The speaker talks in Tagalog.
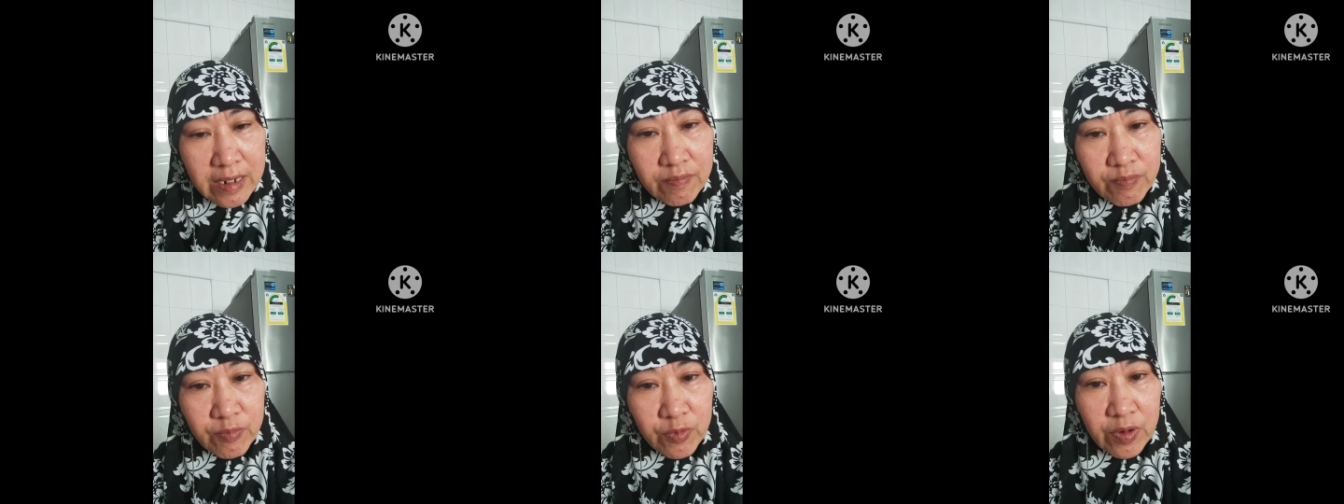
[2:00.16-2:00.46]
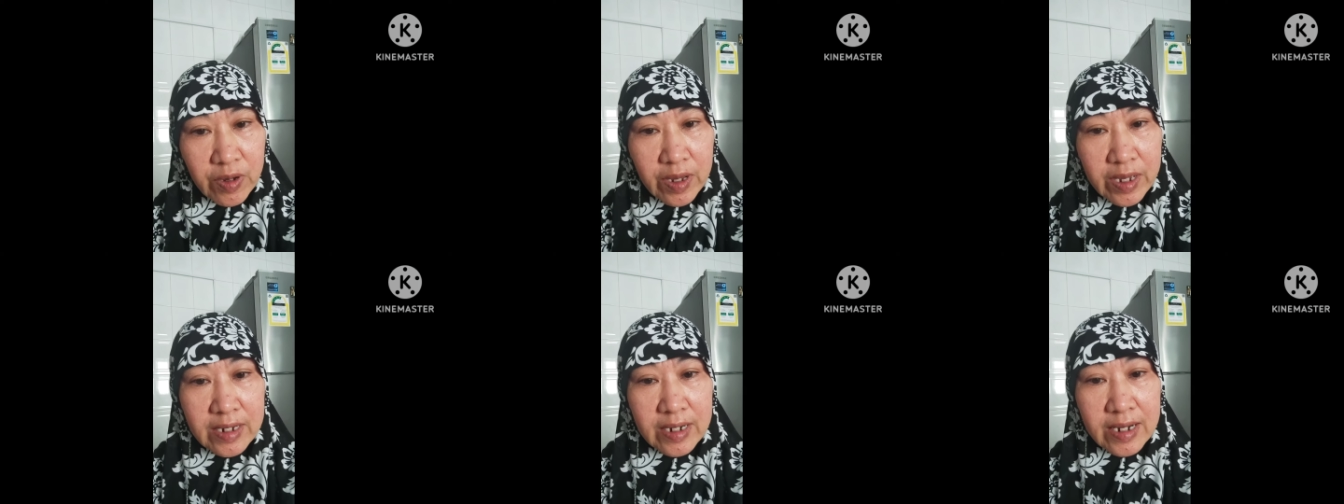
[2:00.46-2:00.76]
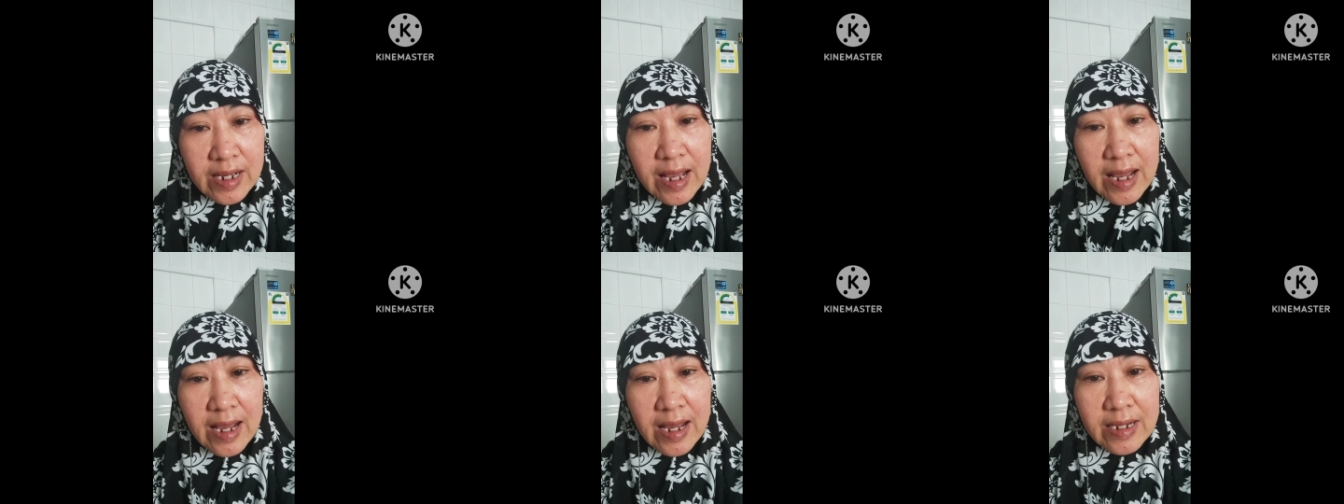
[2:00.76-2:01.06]
rin po ay
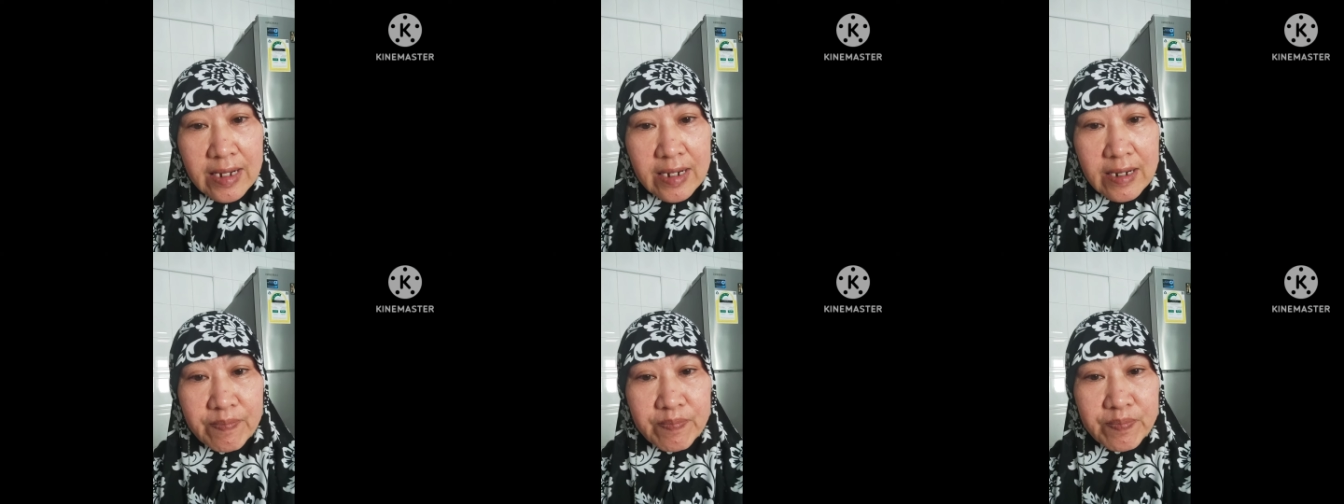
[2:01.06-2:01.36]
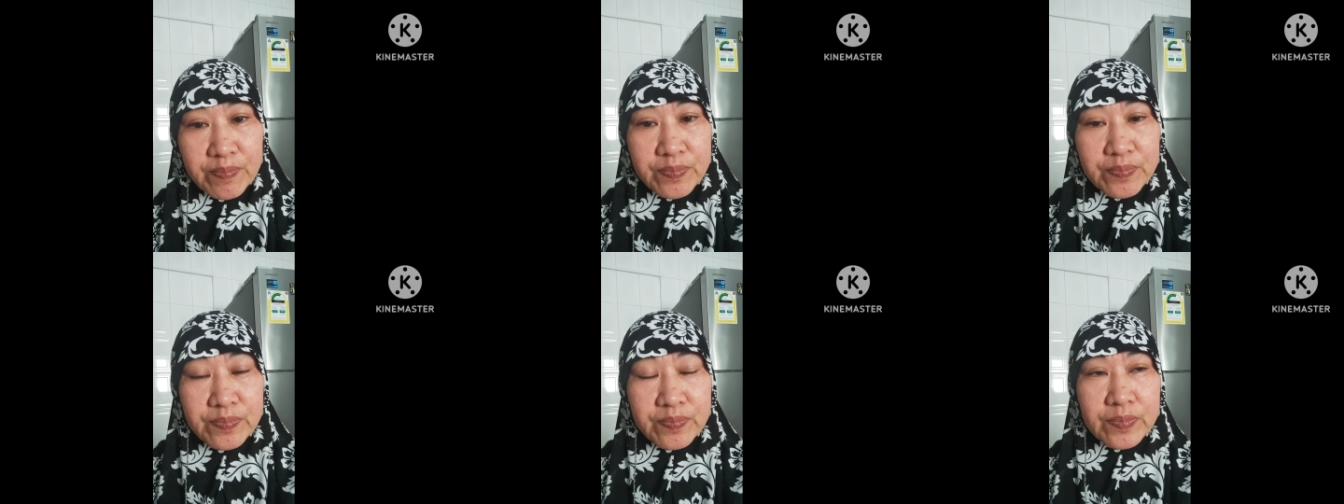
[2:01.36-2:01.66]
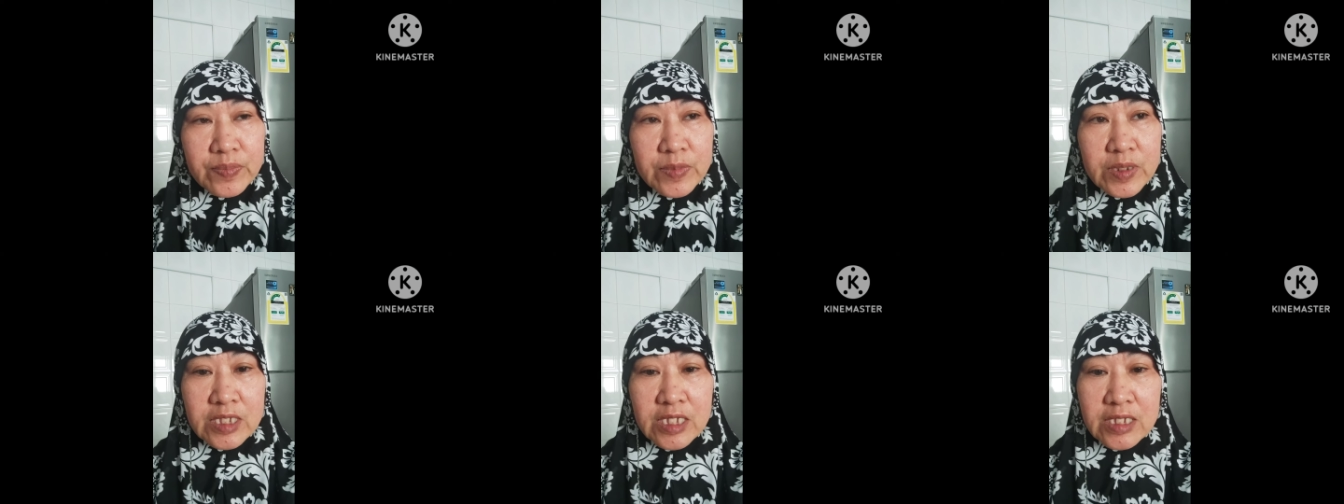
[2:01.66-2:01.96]
naghahanap.
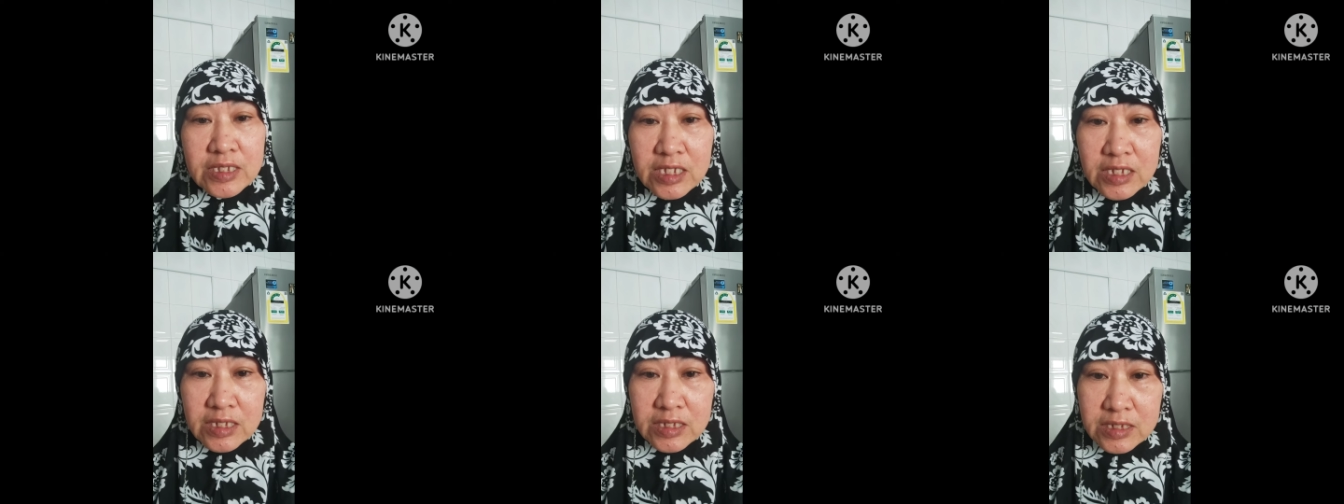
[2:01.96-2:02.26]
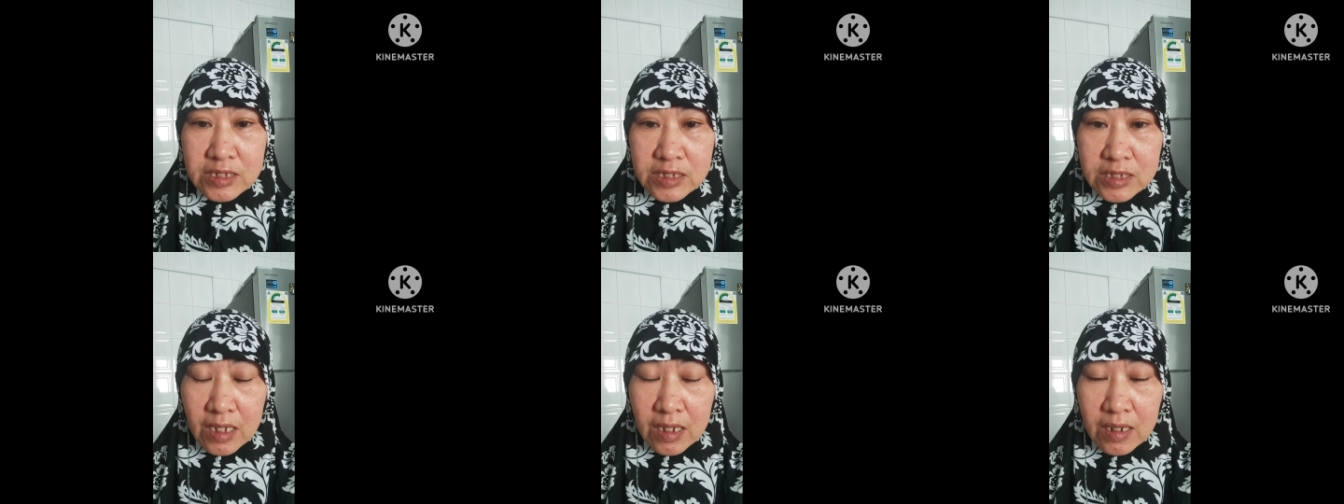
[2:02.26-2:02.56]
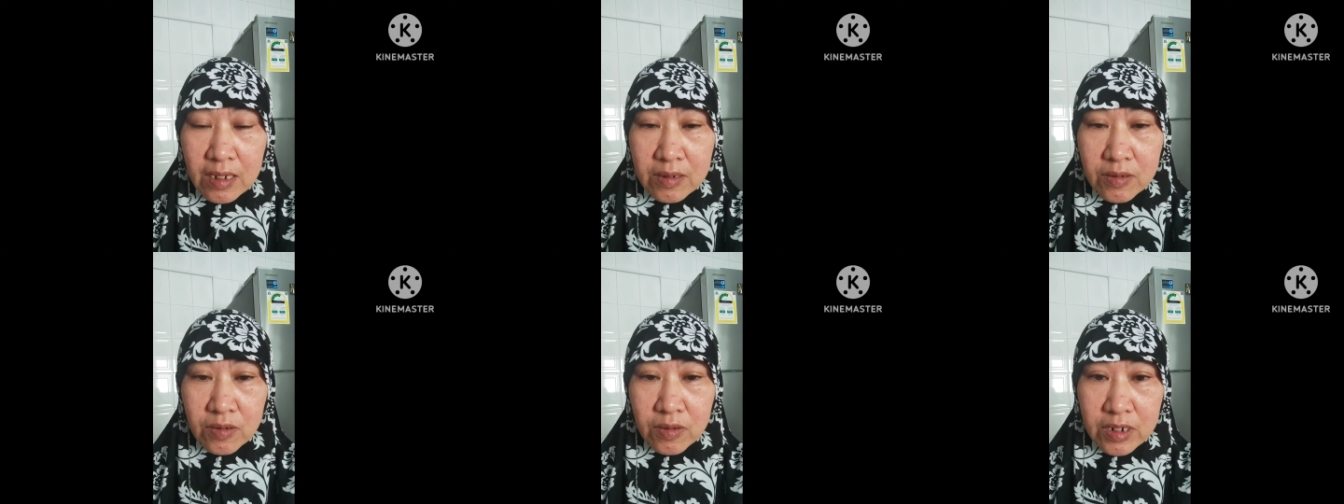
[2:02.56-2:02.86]
Si Sis
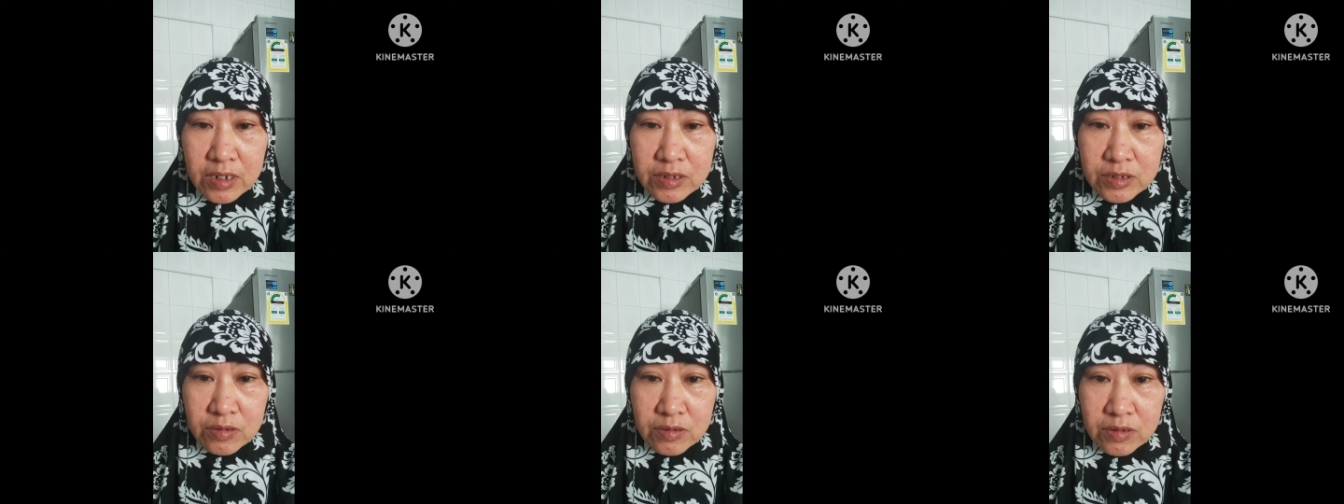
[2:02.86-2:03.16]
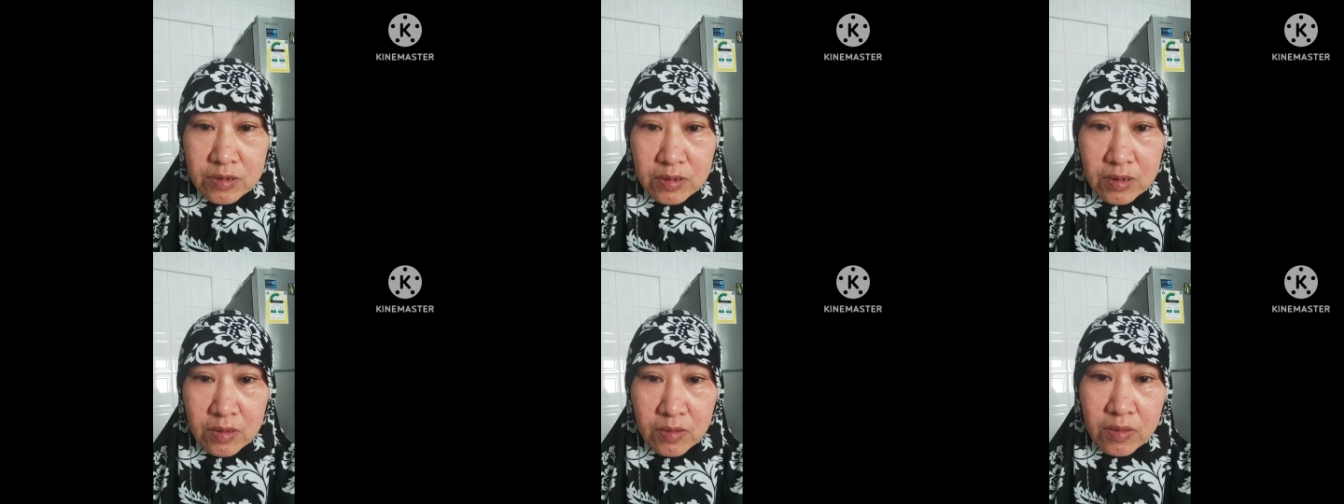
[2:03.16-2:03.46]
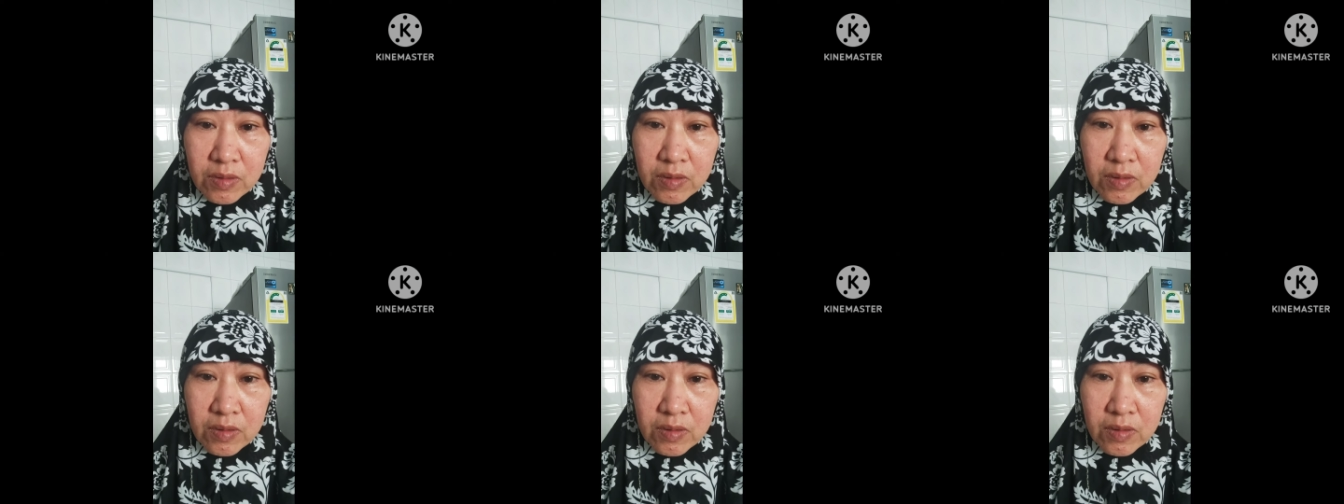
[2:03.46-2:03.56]
uh, Corazon